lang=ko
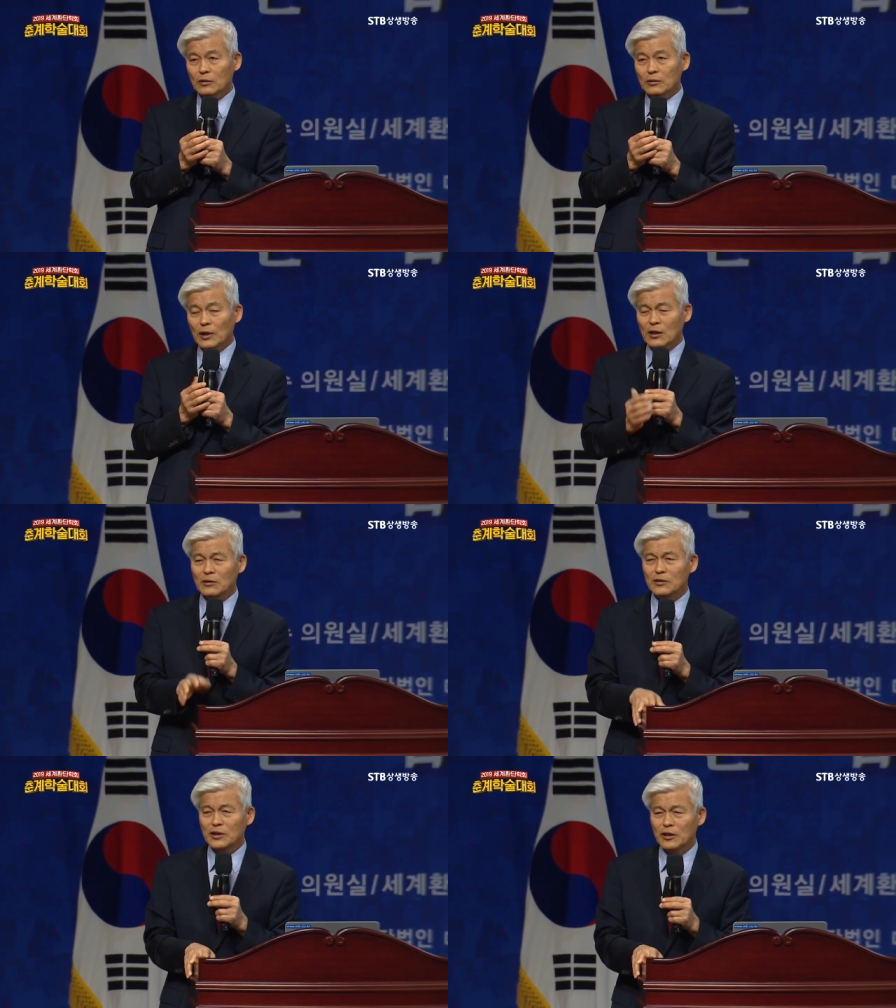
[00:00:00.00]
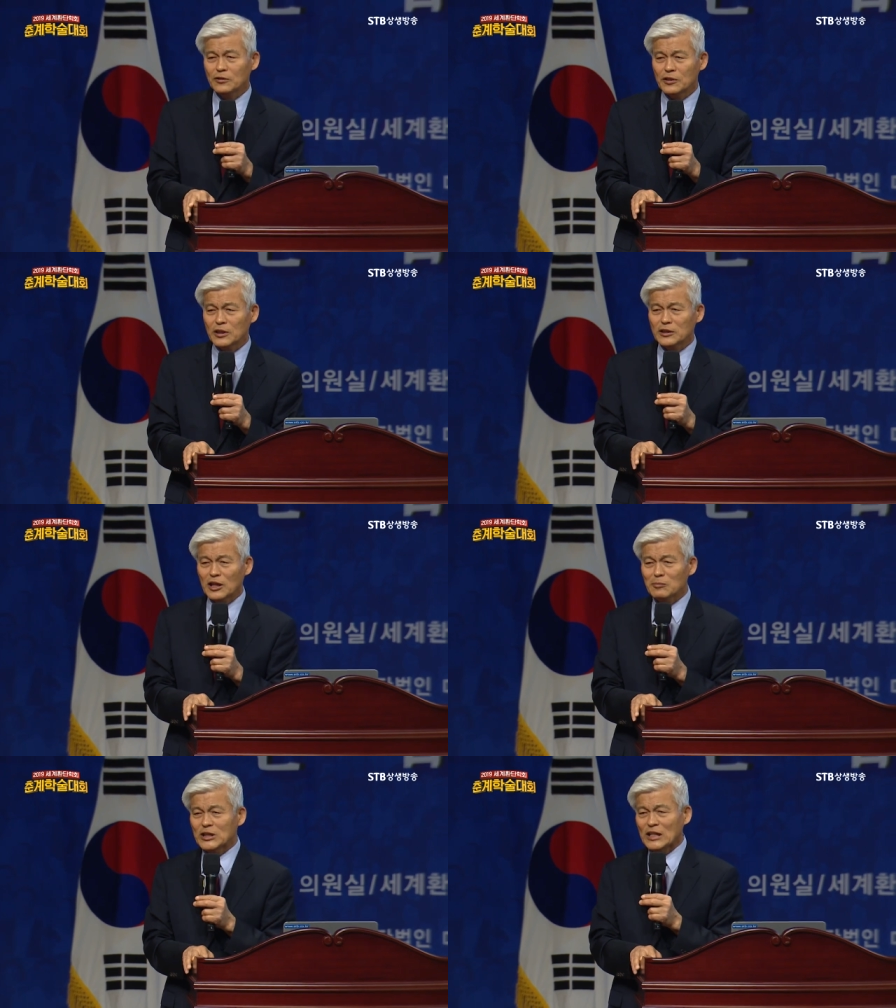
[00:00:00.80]
나는 어제 6시간
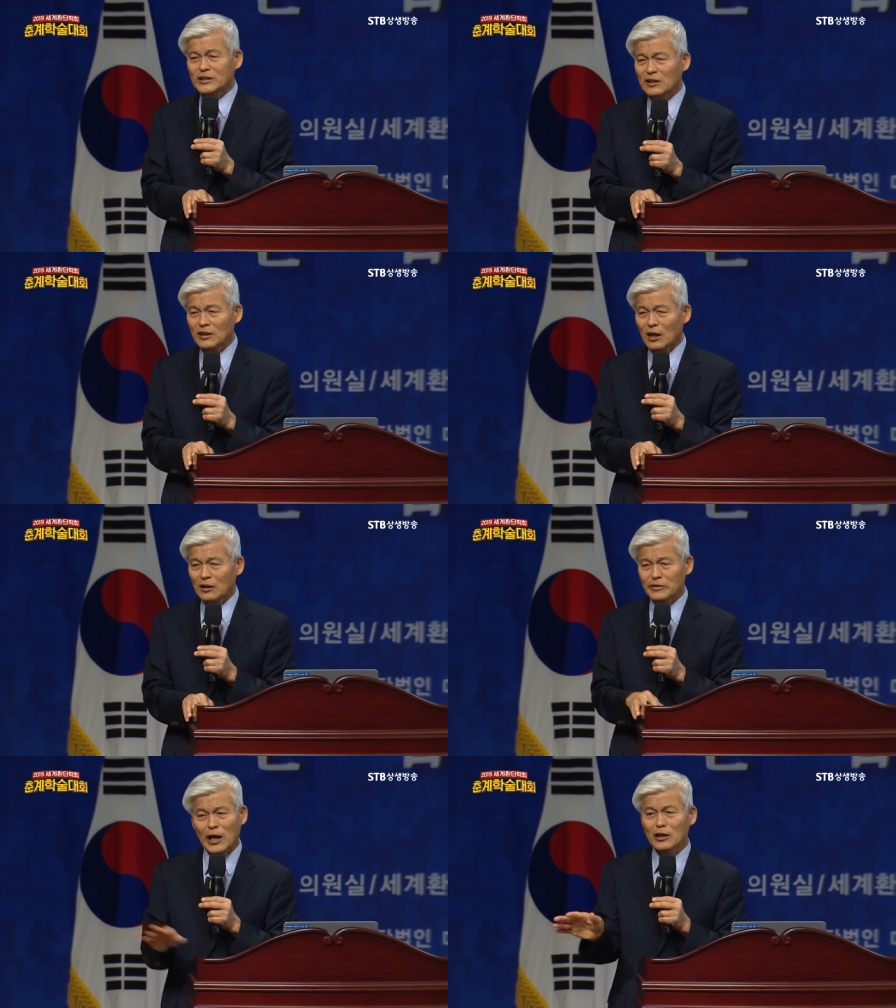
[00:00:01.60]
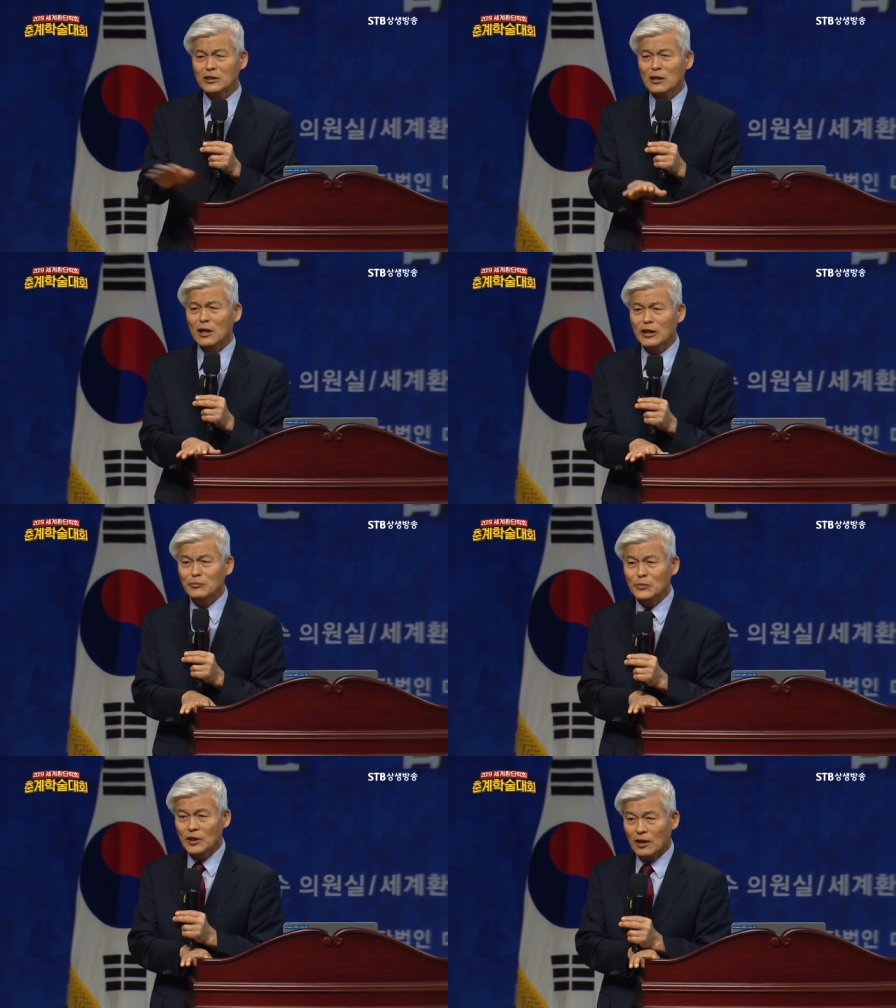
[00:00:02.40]
참 잘 잤다. 내가 잔 거
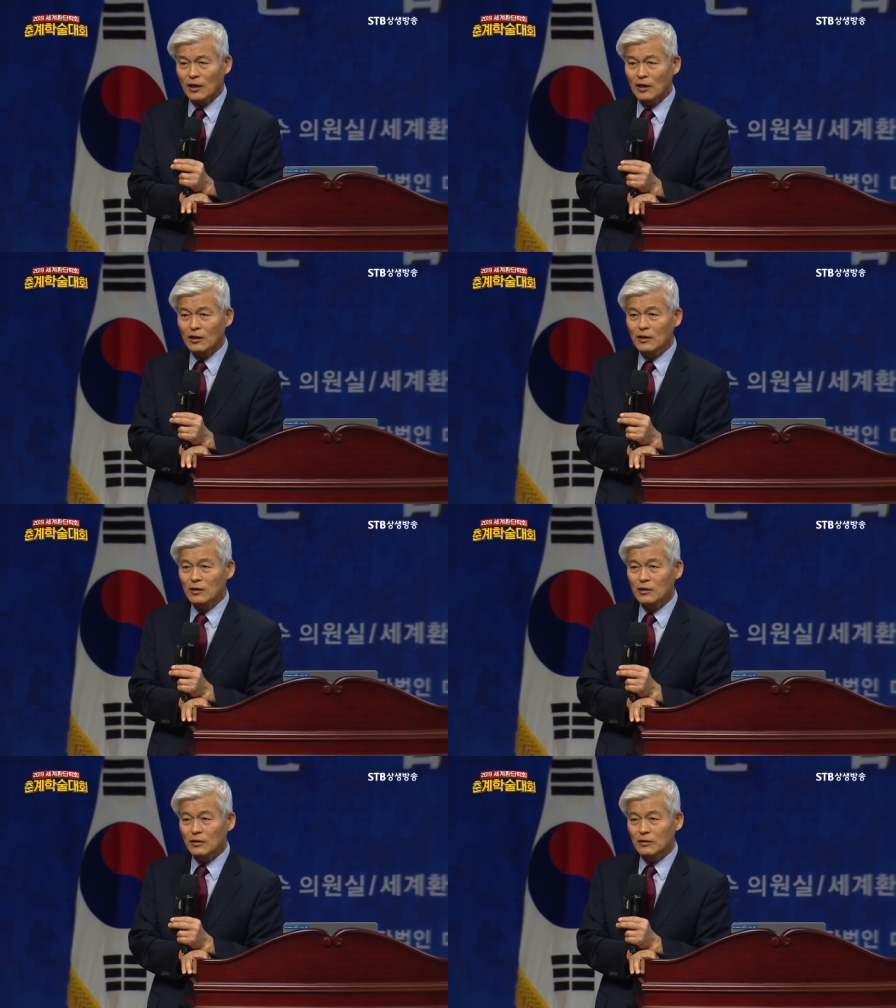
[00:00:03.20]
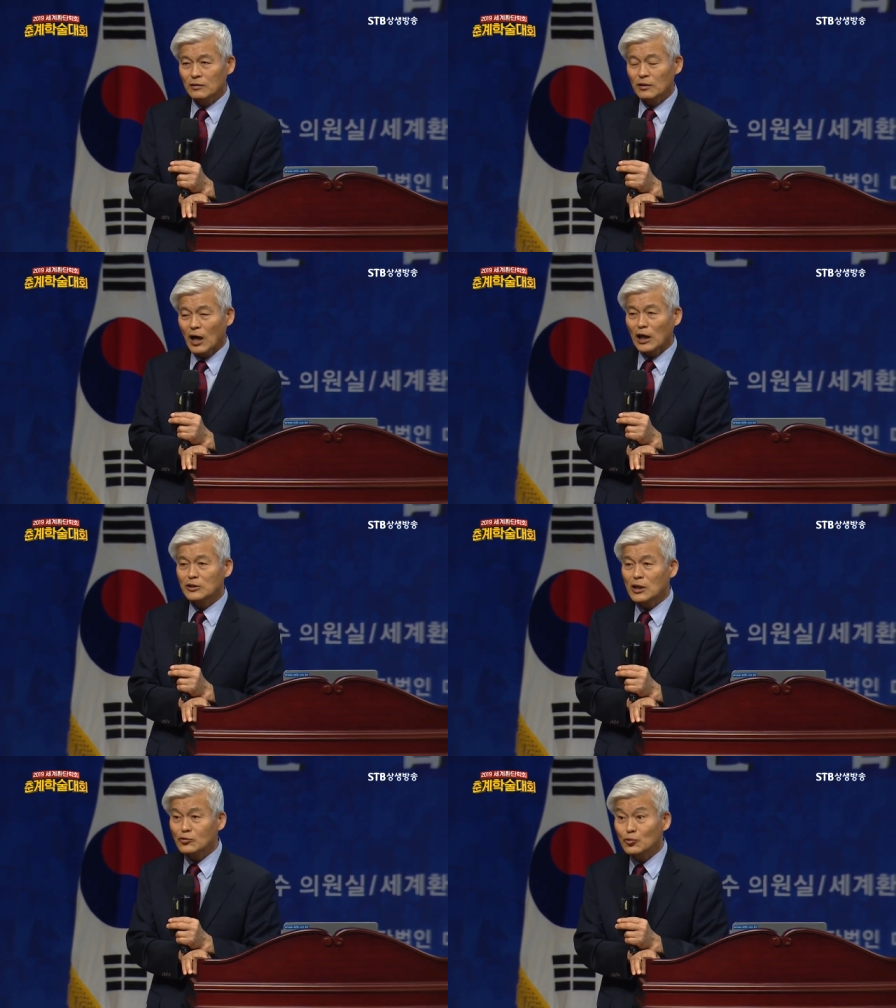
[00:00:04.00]
아닙니다. 안
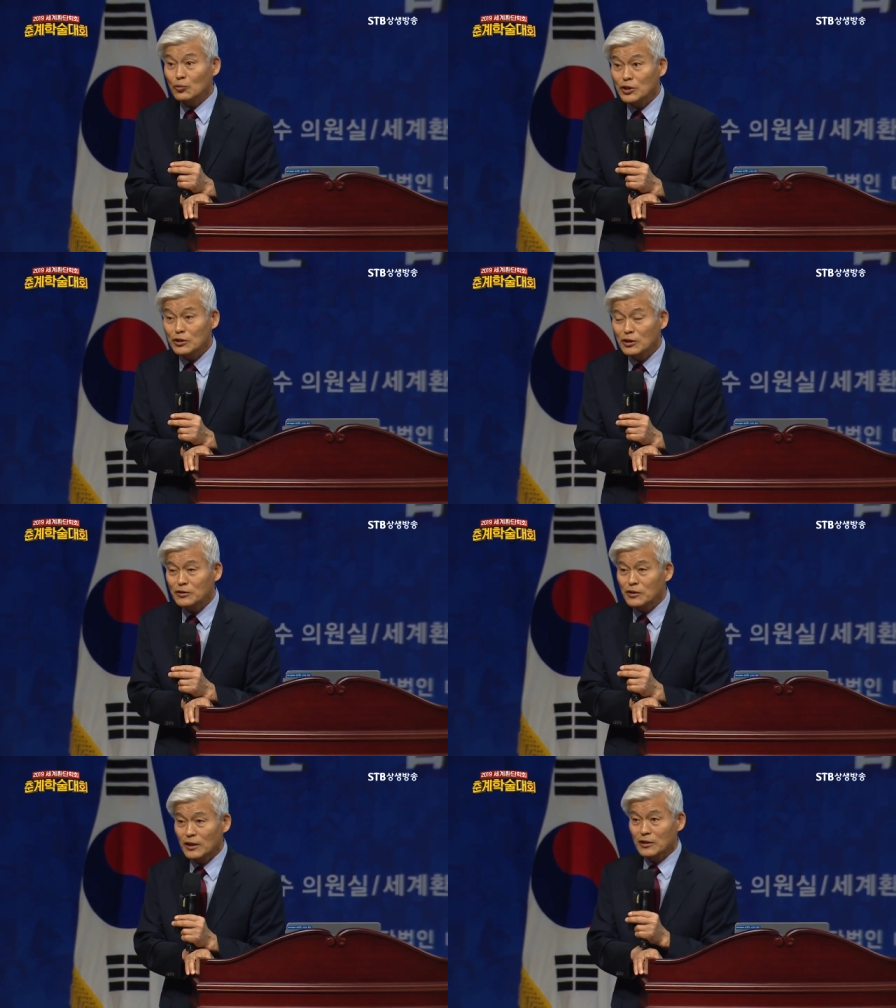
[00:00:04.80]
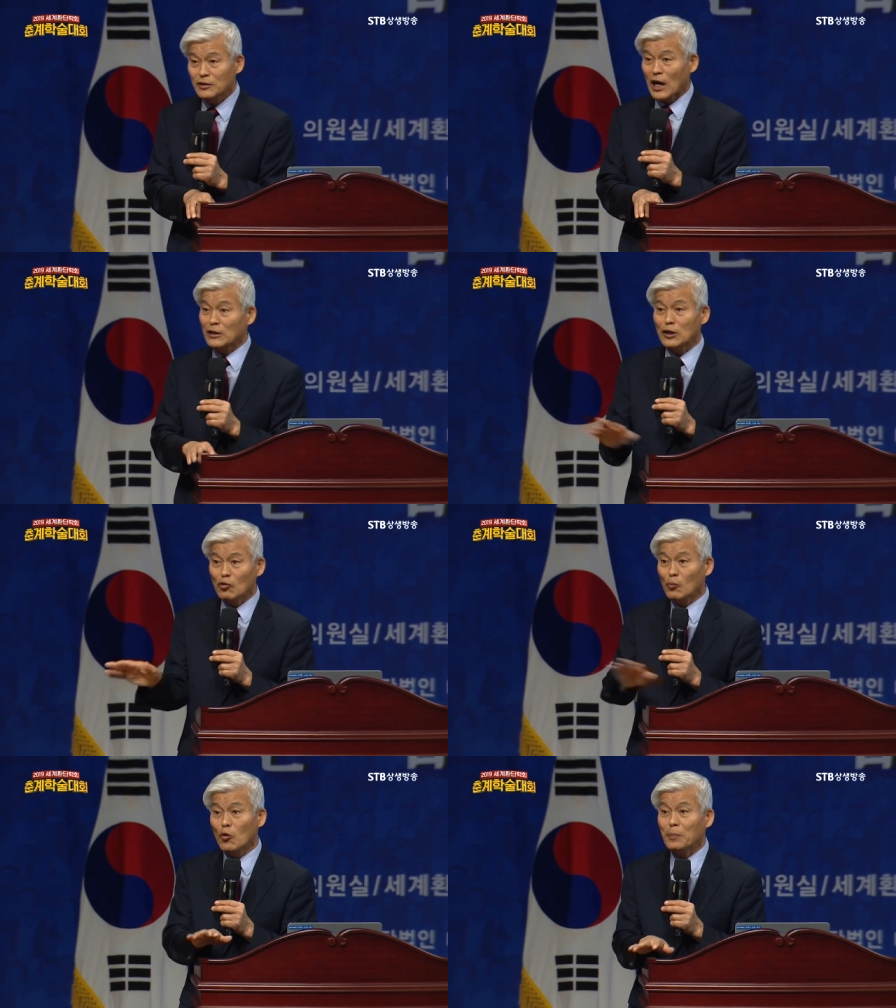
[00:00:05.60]
잘 수도 있어야 되는데 안
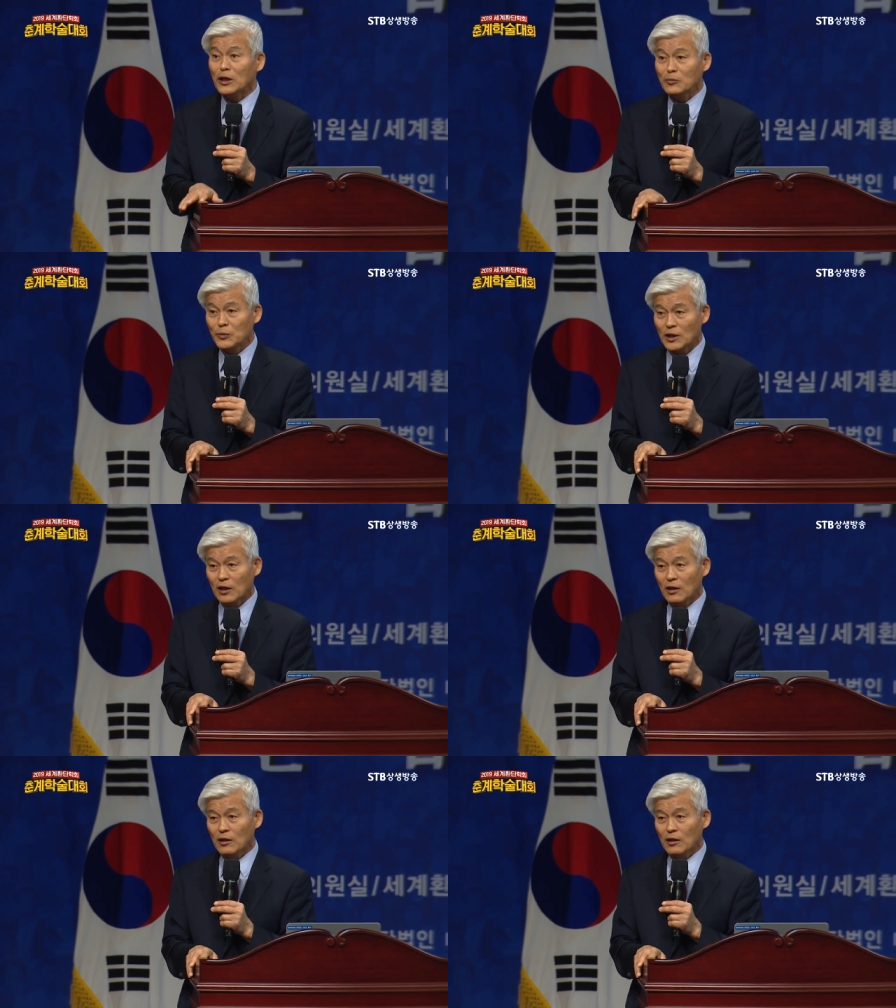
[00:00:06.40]
자고 못 빼깁니다.